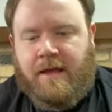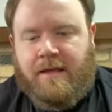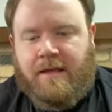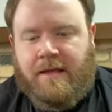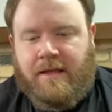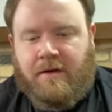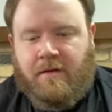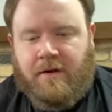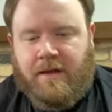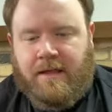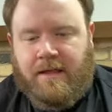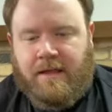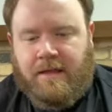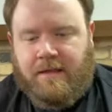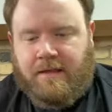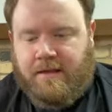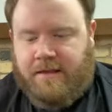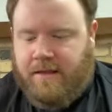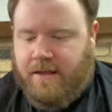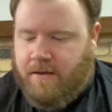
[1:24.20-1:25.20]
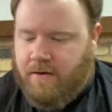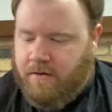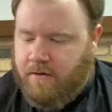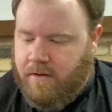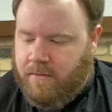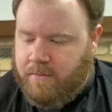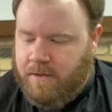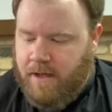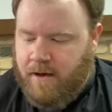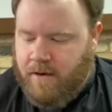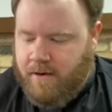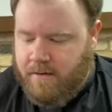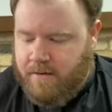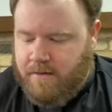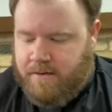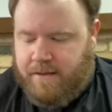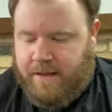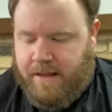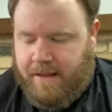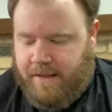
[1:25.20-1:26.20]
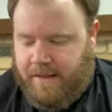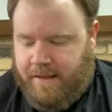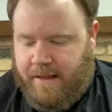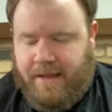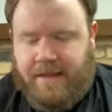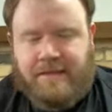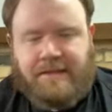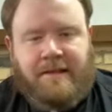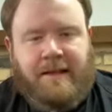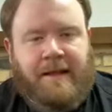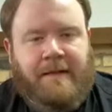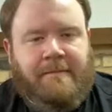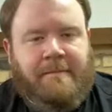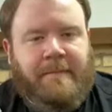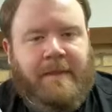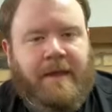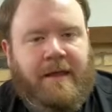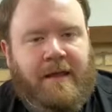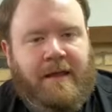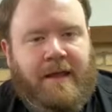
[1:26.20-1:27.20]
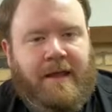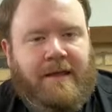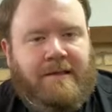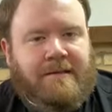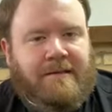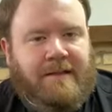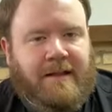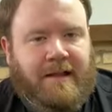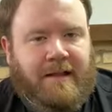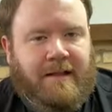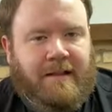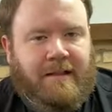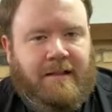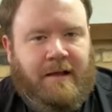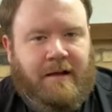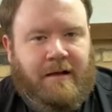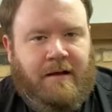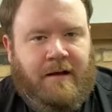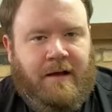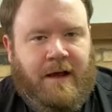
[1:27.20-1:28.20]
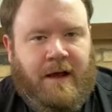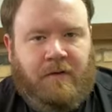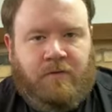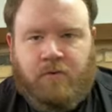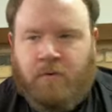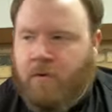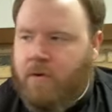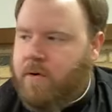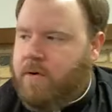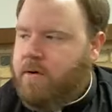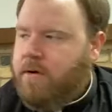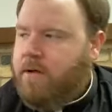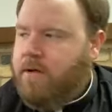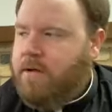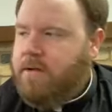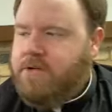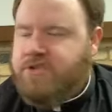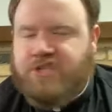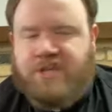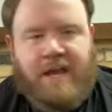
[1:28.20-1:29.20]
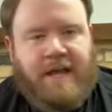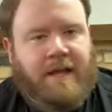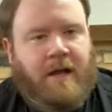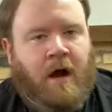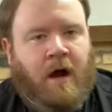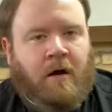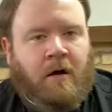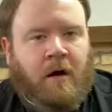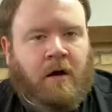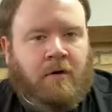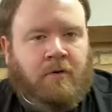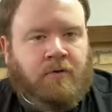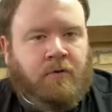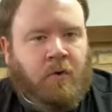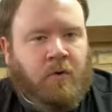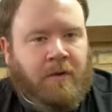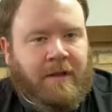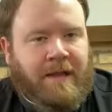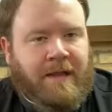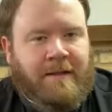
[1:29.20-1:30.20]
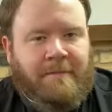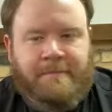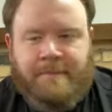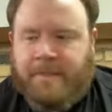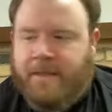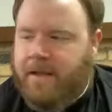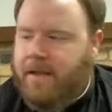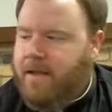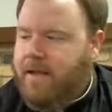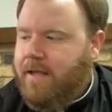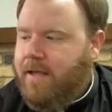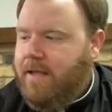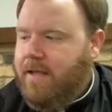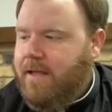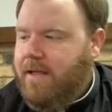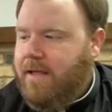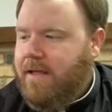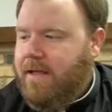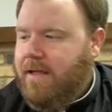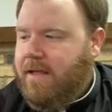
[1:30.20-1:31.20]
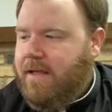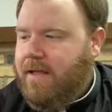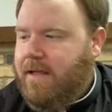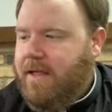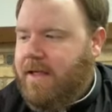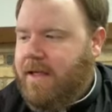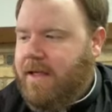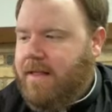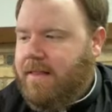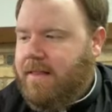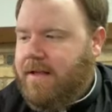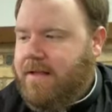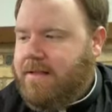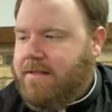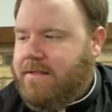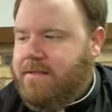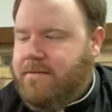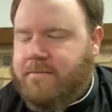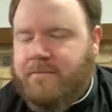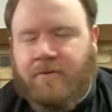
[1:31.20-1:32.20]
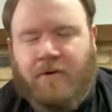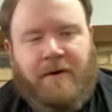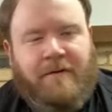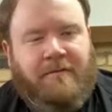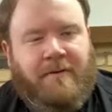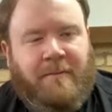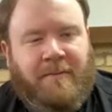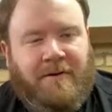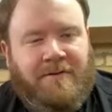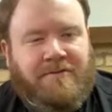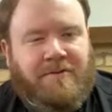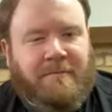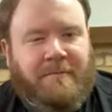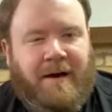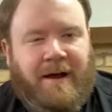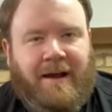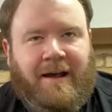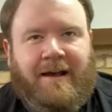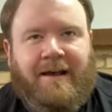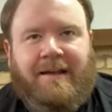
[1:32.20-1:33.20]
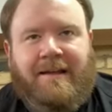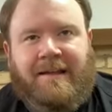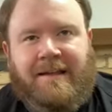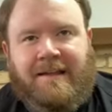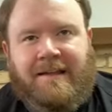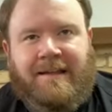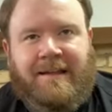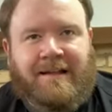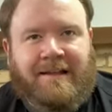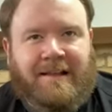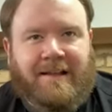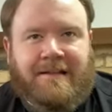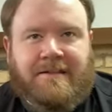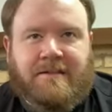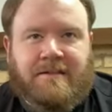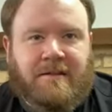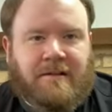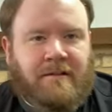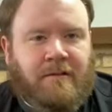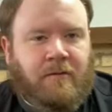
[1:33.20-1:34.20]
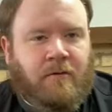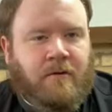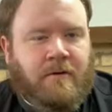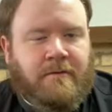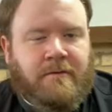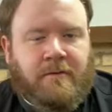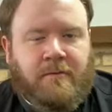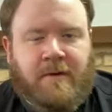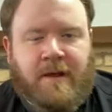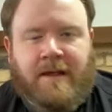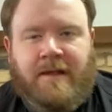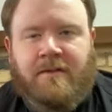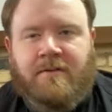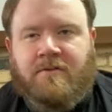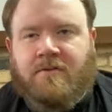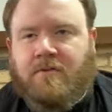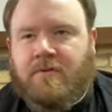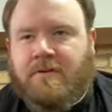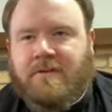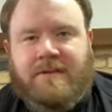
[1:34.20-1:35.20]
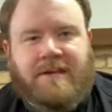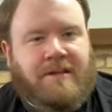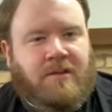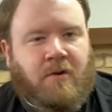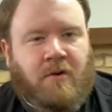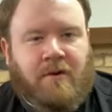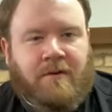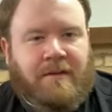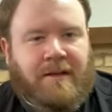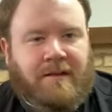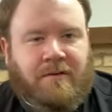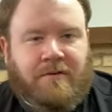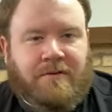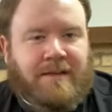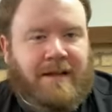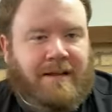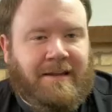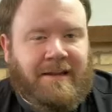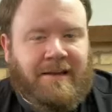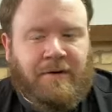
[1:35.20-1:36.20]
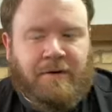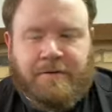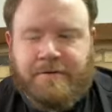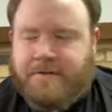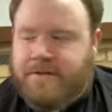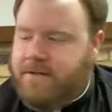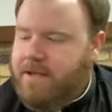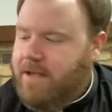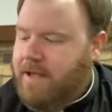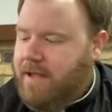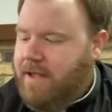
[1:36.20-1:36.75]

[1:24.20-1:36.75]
Y hoy quiero hablar del este, es del autor J.R.R. Tolkien él es muy famoso para, en inglés, Lord of the Rings o Señor de los Anillos.